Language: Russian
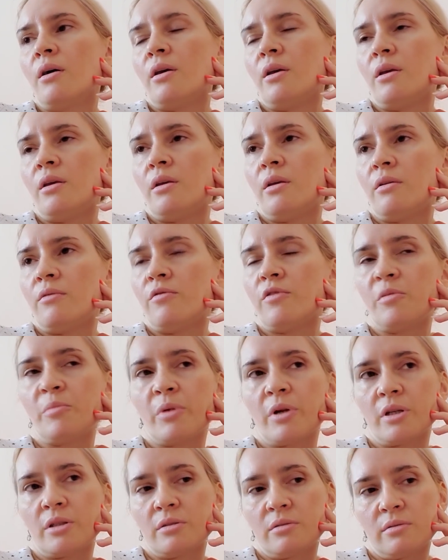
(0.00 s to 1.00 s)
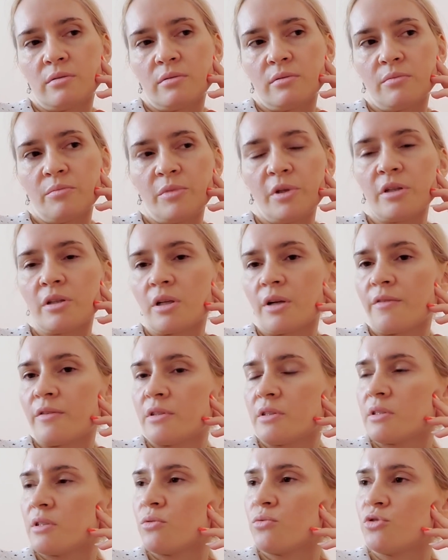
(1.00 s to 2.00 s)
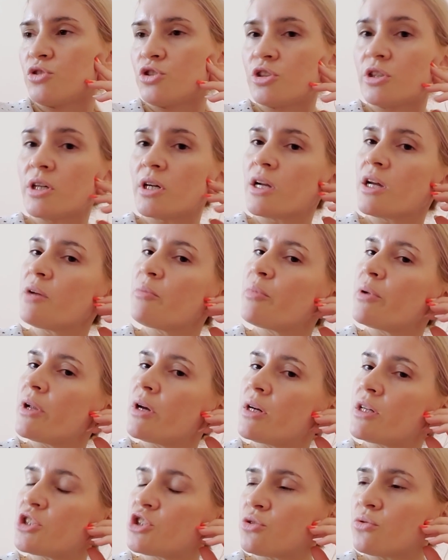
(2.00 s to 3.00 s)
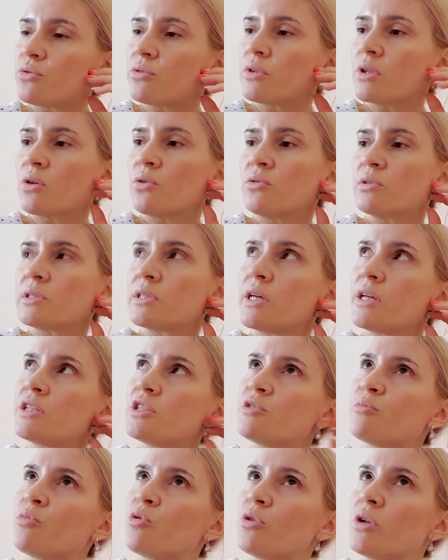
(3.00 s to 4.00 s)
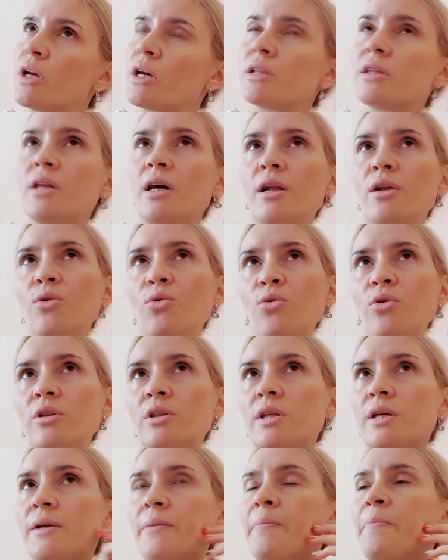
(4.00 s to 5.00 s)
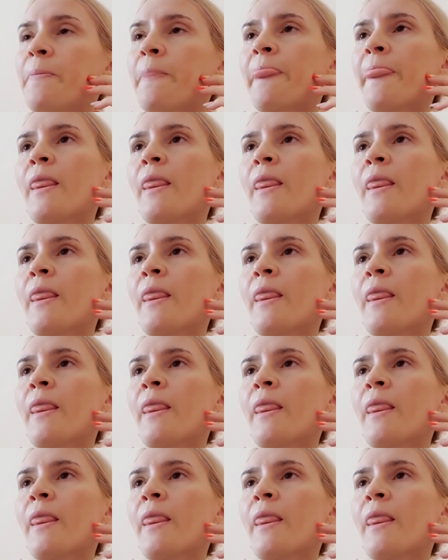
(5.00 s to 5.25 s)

и выбрать. Мне нравится Утидере пляж, он такой, знаете, более отдаленный,